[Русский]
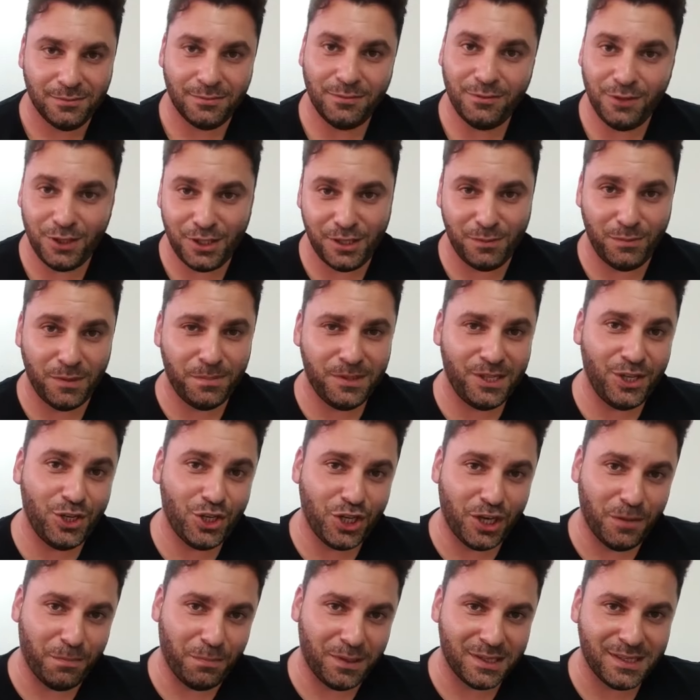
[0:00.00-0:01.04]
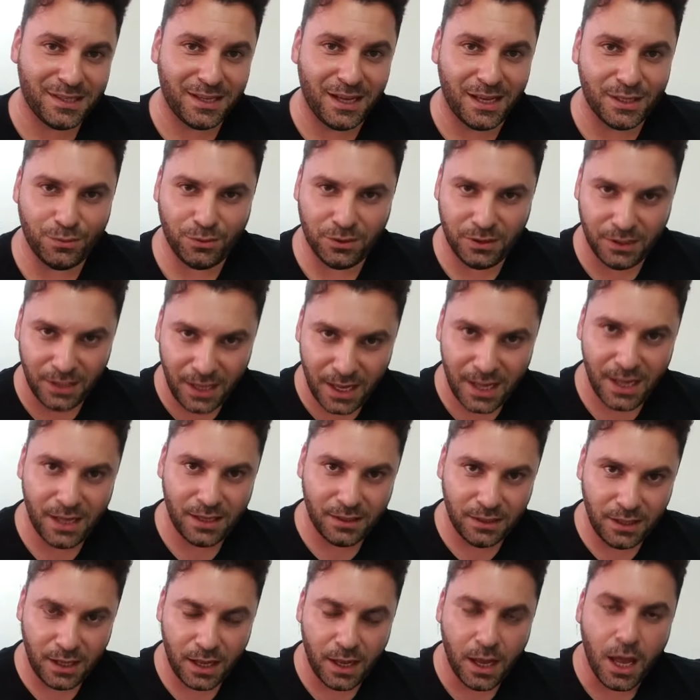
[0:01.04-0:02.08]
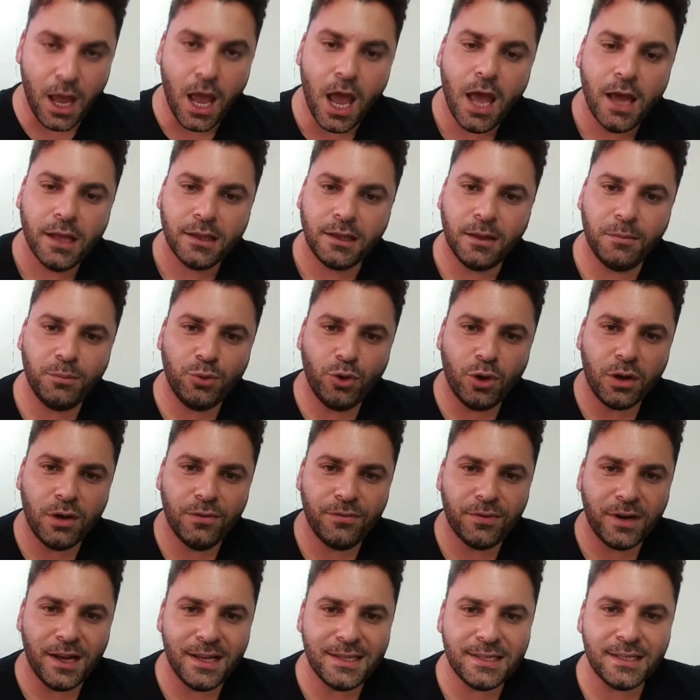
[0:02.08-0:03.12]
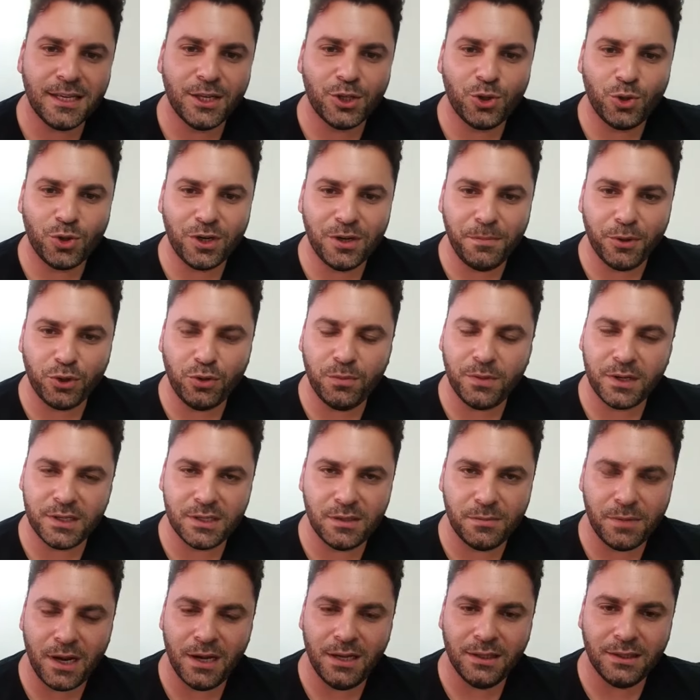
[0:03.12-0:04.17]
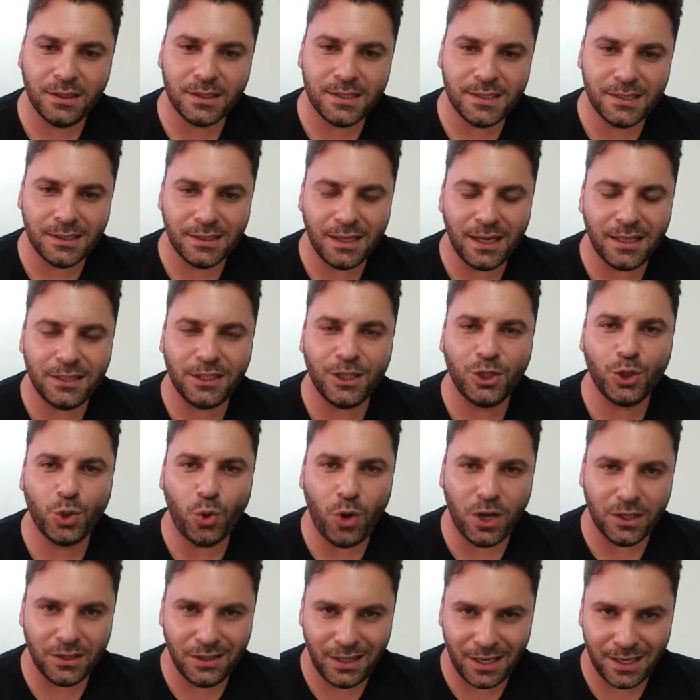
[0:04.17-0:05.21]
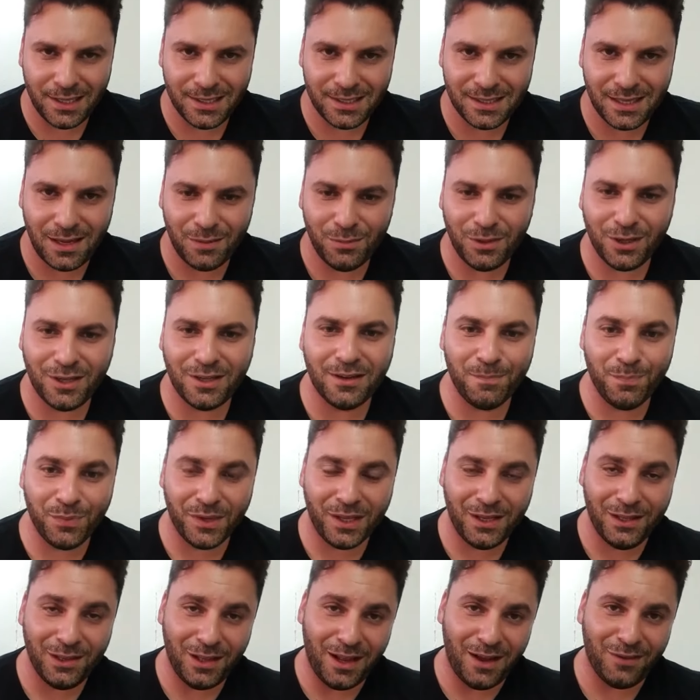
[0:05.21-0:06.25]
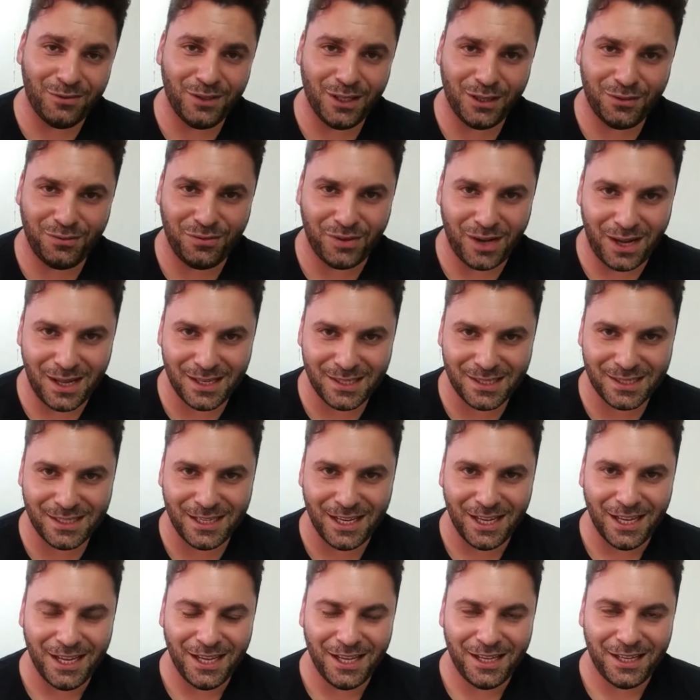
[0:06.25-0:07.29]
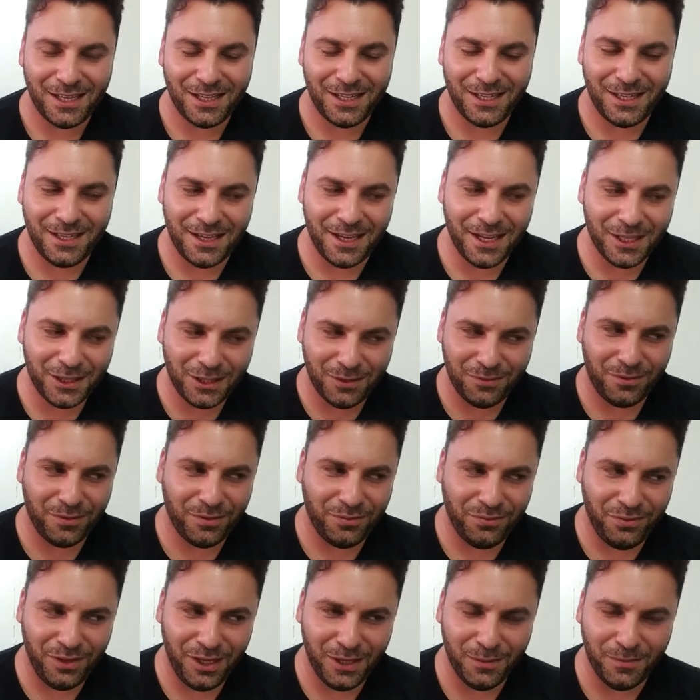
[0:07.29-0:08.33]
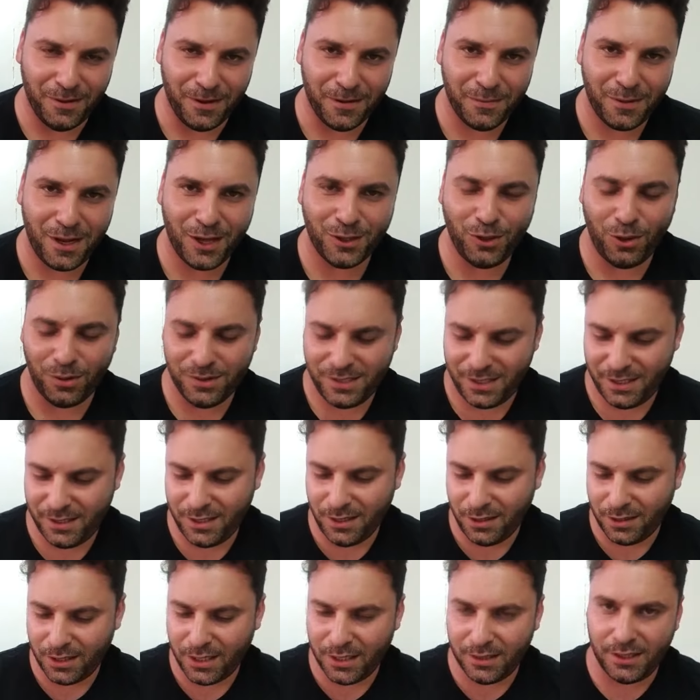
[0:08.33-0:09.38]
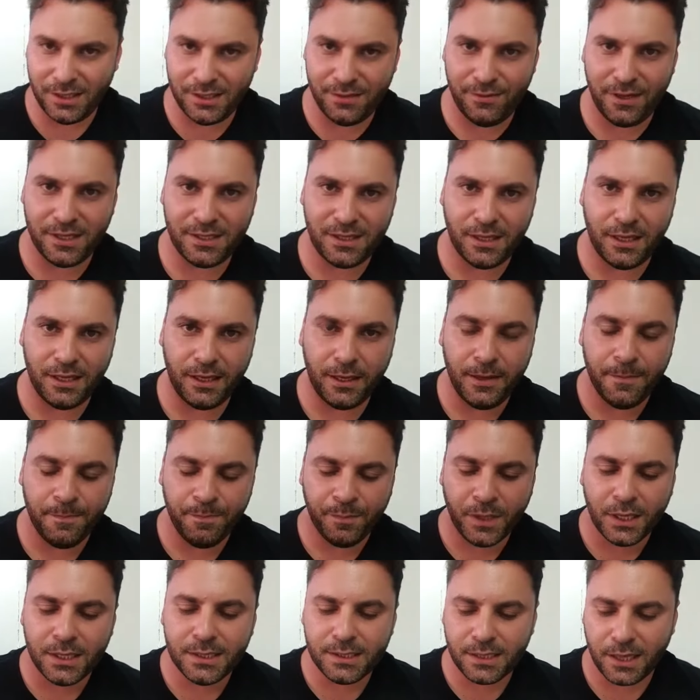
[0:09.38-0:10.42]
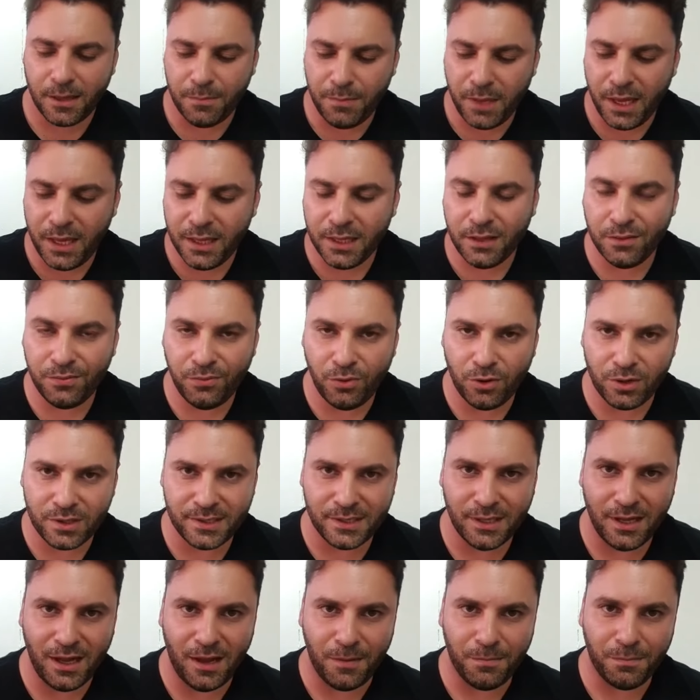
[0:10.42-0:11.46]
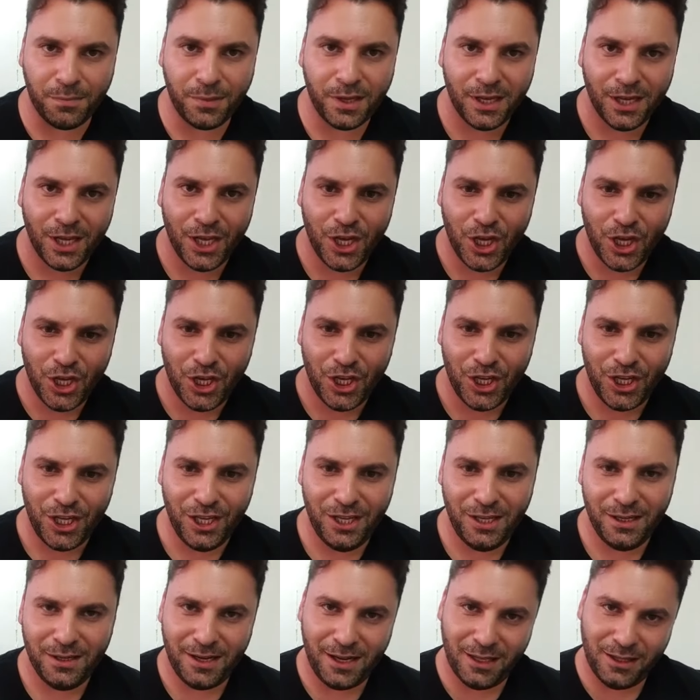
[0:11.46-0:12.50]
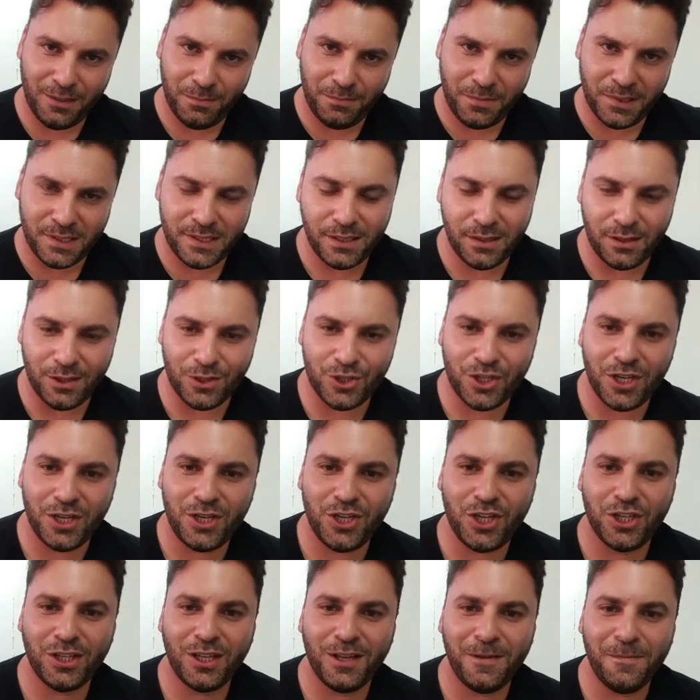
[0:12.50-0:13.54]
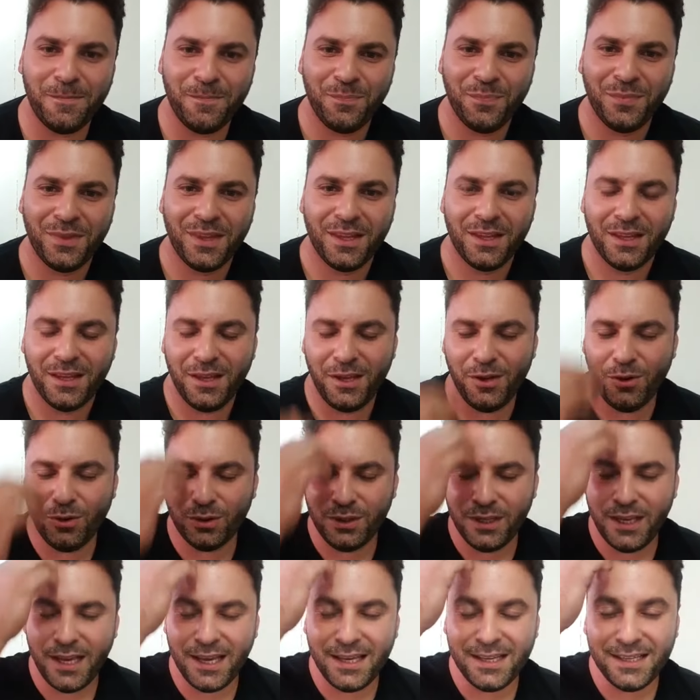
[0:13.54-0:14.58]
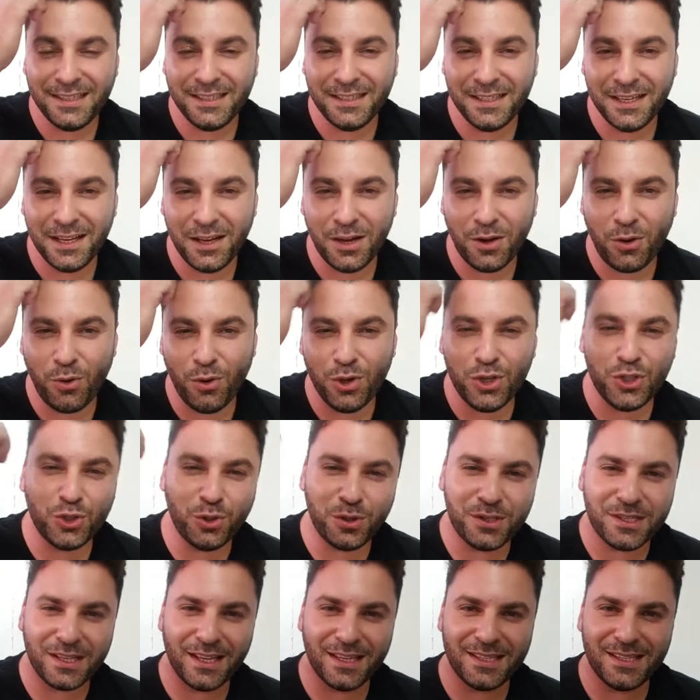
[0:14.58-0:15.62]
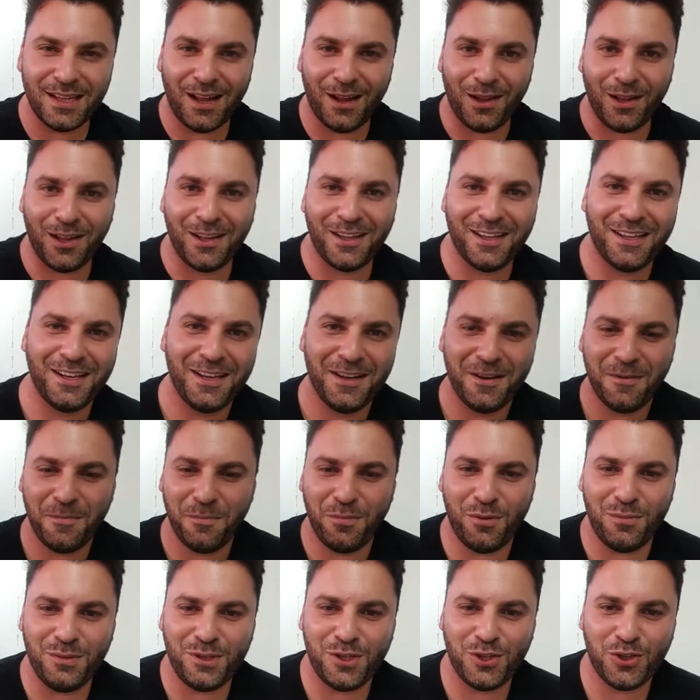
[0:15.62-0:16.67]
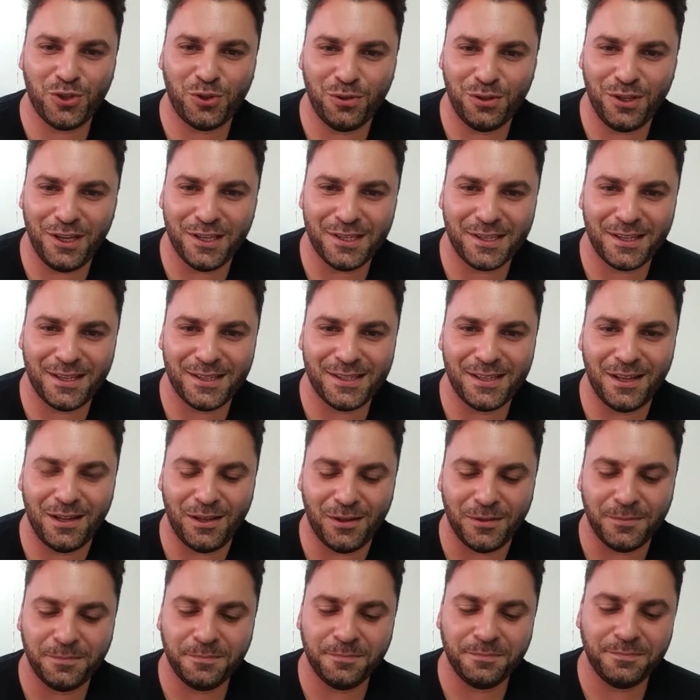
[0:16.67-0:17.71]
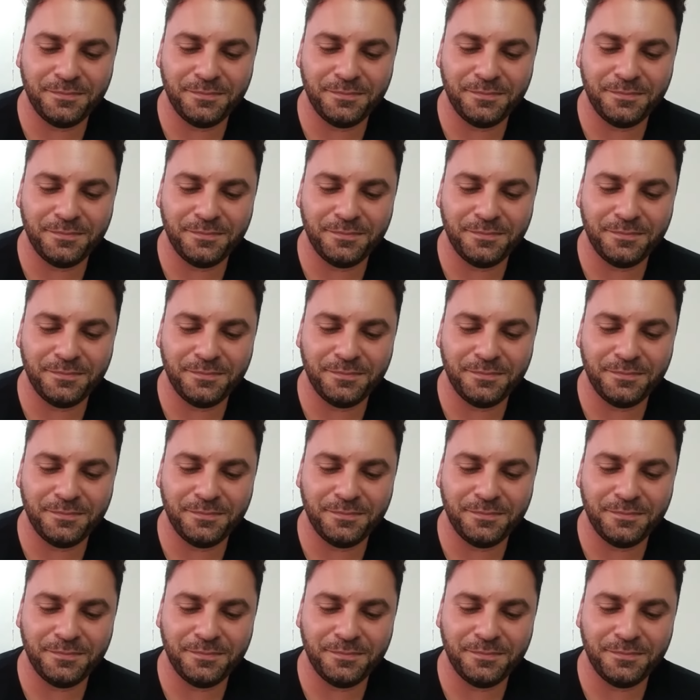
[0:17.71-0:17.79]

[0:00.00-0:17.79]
видите, мне птички подсказывают, да, да, там много фраз, которые потом разобрали на цитаты, но одна из самых главных фраз э, этого фильма, когда он сидел на этой известной скамейке Форест Гамп, и рядом подсела женщина, и он ей кое-что сказал. Помните, что он ей сказал?